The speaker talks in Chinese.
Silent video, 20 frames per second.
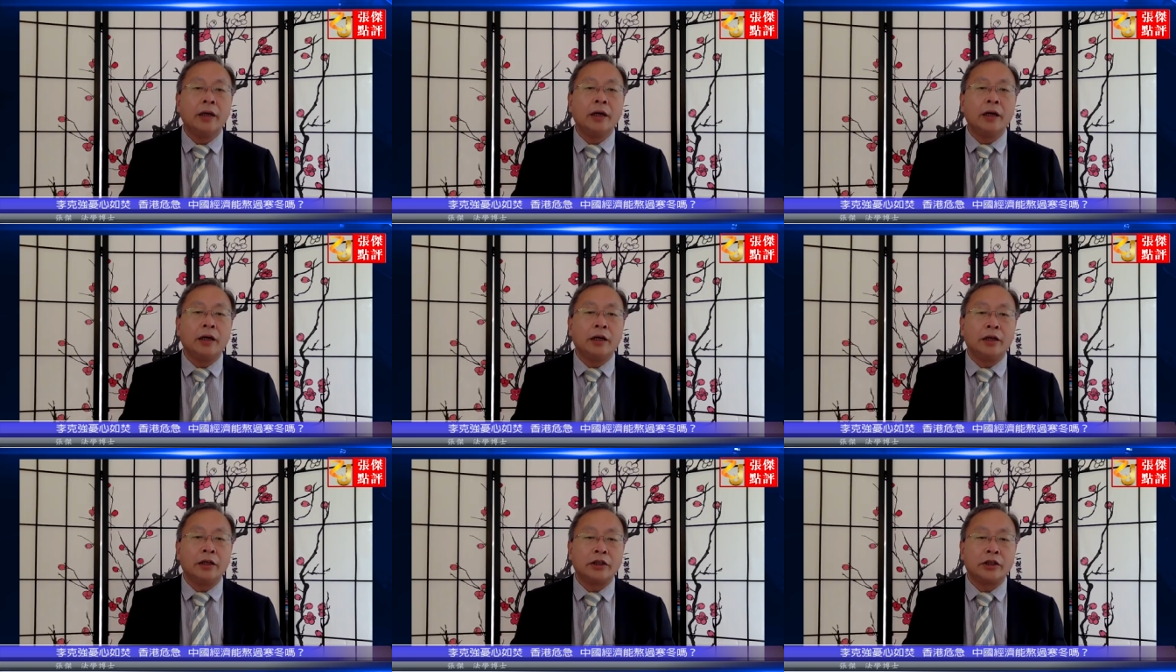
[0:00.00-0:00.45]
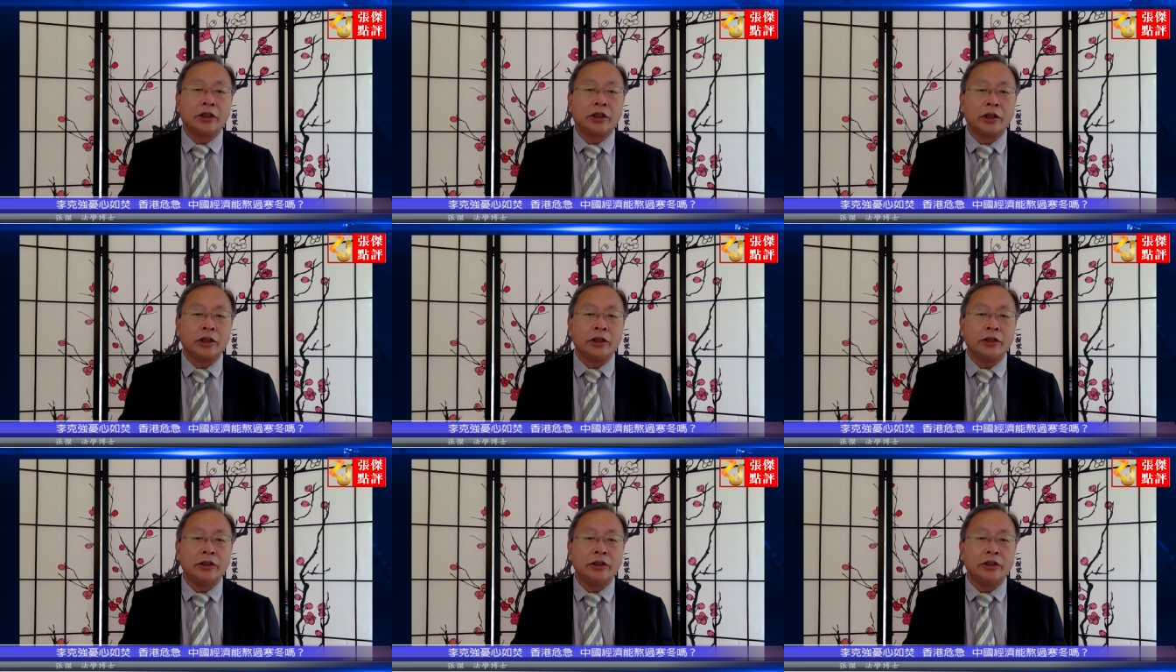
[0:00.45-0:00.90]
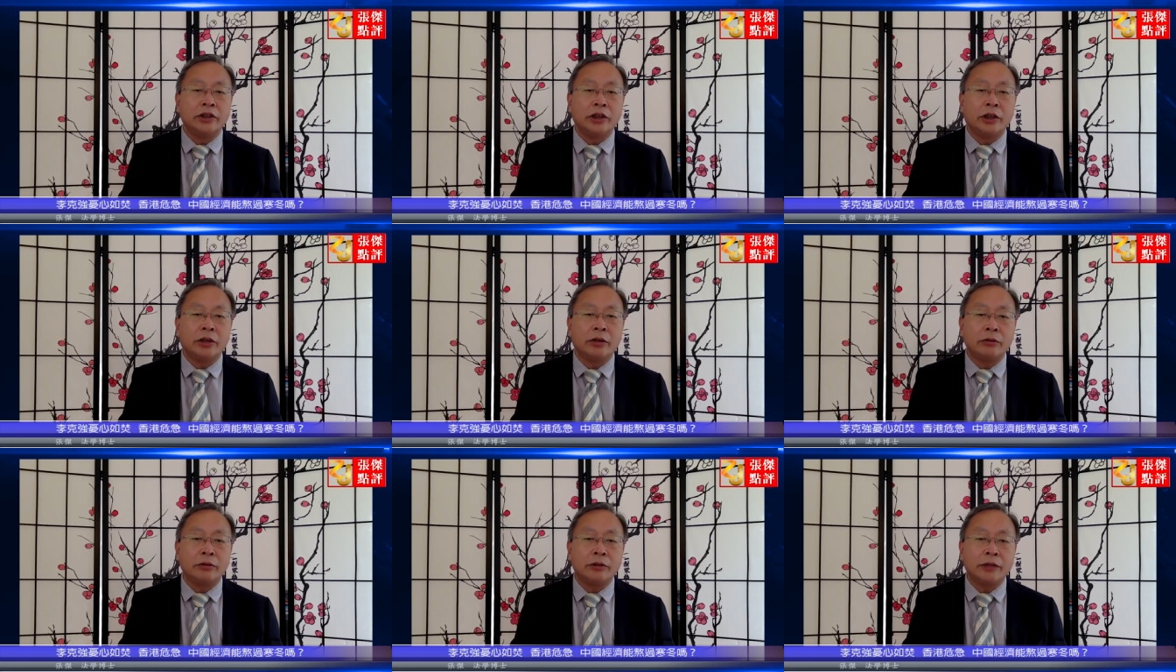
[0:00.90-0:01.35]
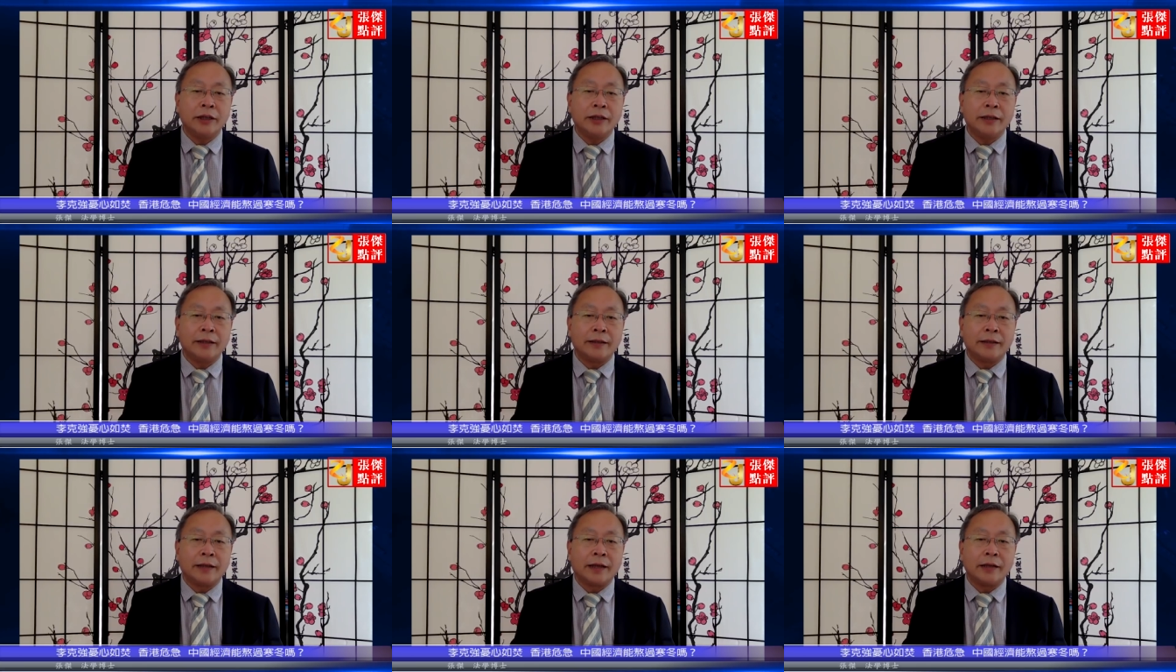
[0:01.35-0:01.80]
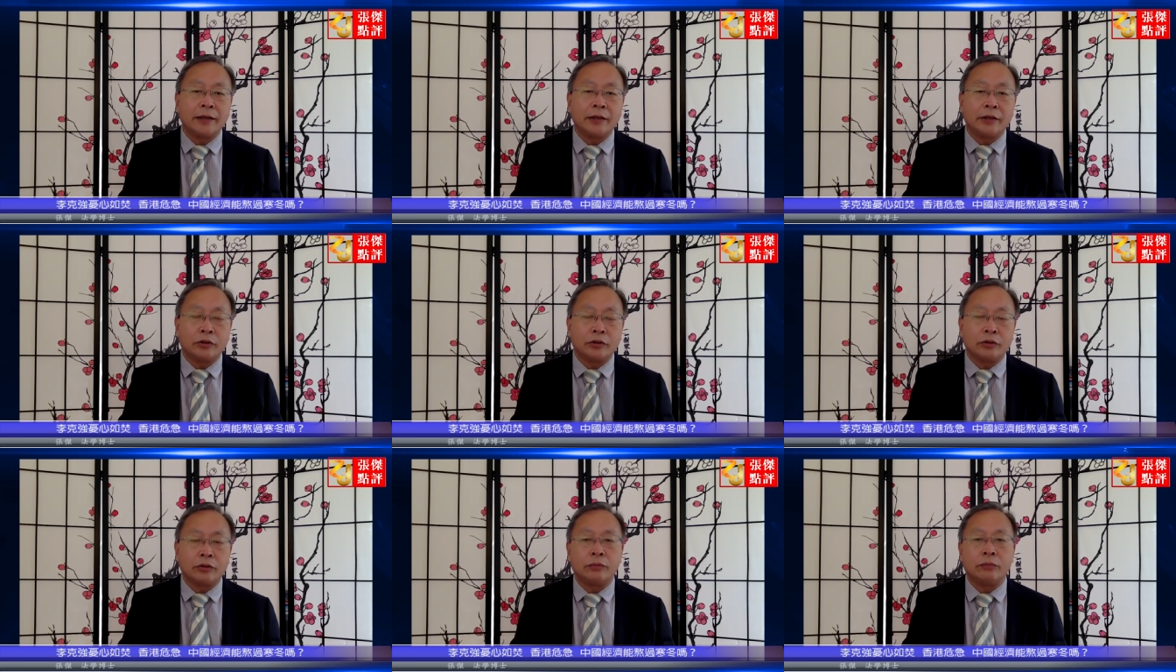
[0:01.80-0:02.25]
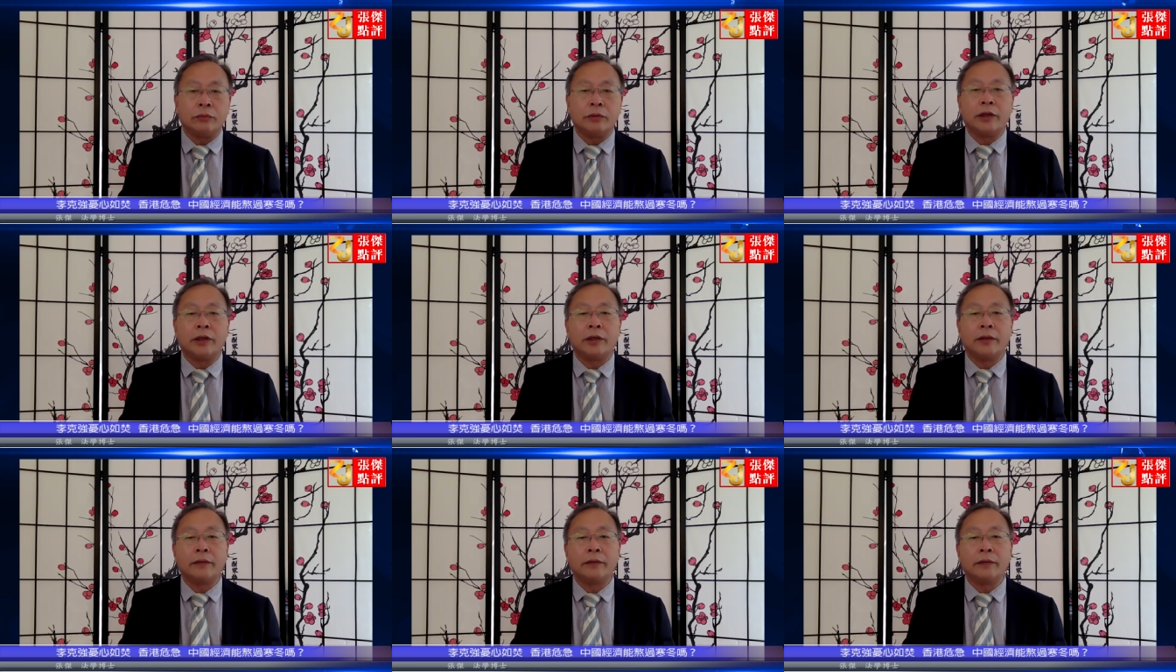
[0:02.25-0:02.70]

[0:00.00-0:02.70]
和成交订单的数量。